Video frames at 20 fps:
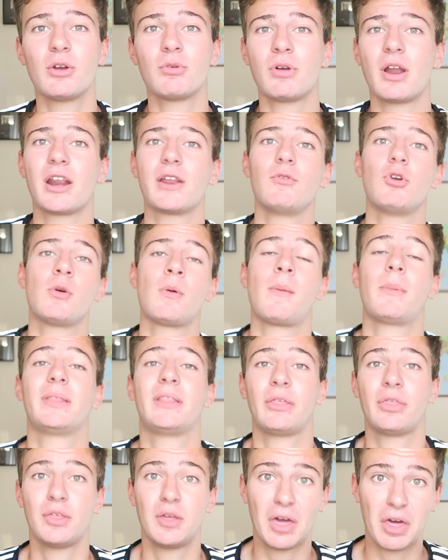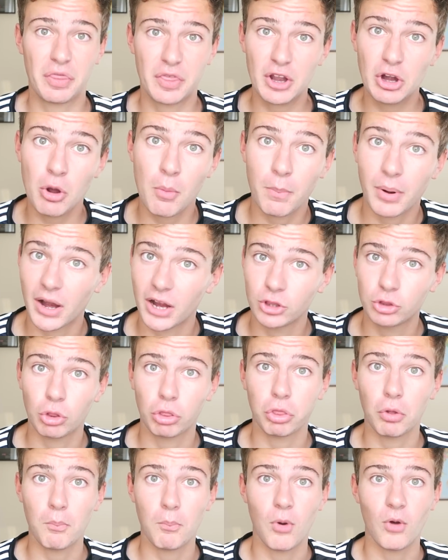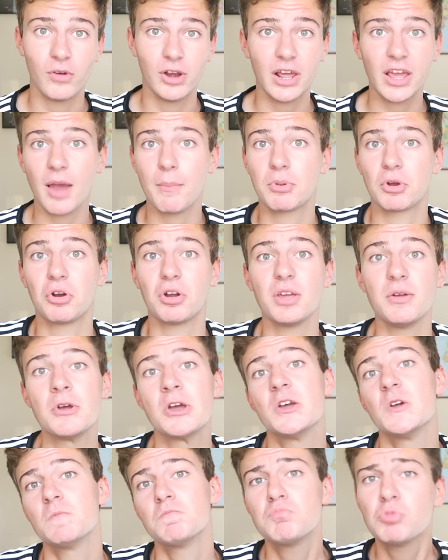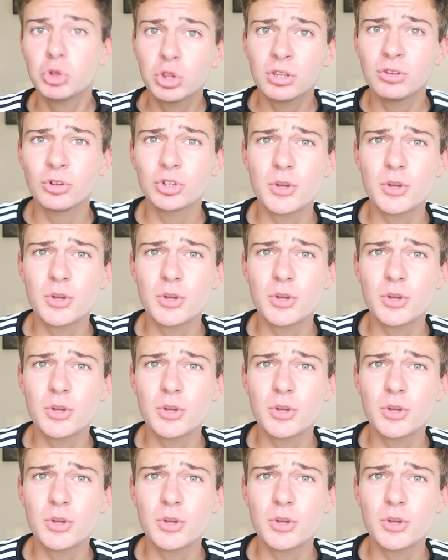Era una review que me apetecía hacer, comparar estos dos móviles que a priori no,